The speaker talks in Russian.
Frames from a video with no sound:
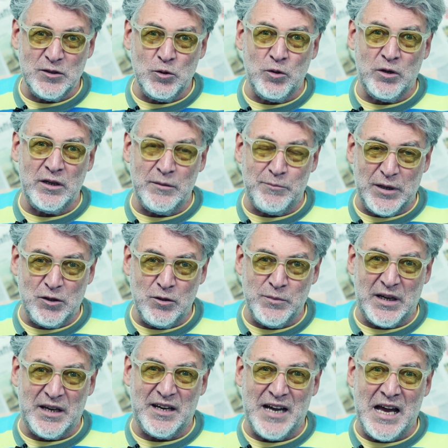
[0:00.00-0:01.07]
сдохли,
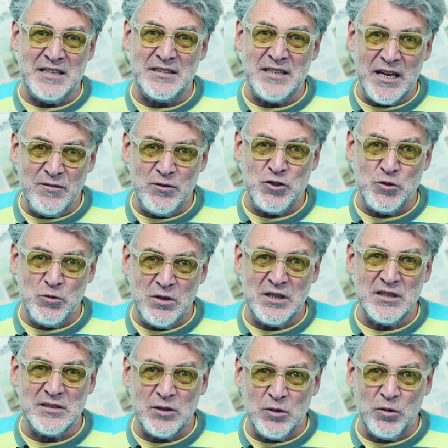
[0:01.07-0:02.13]
потом их хозяева чуть
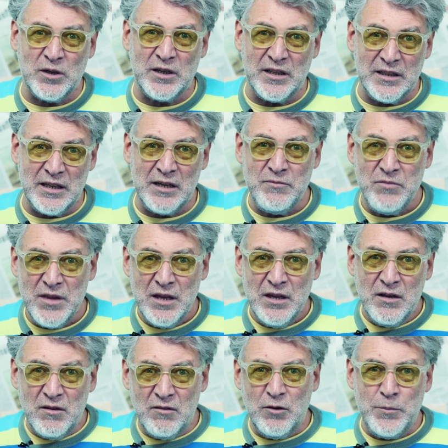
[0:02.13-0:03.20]
не сдохли, да?
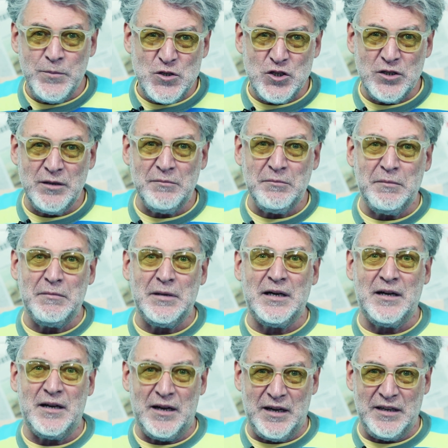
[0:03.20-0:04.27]
В общем,
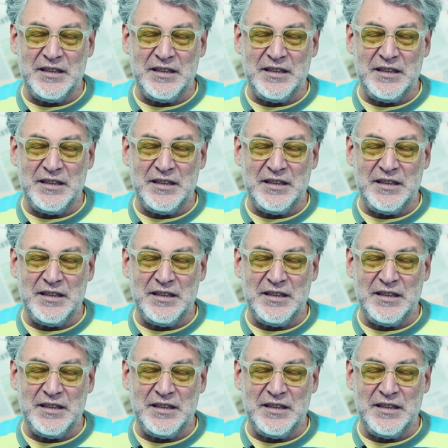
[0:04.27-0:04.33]
а,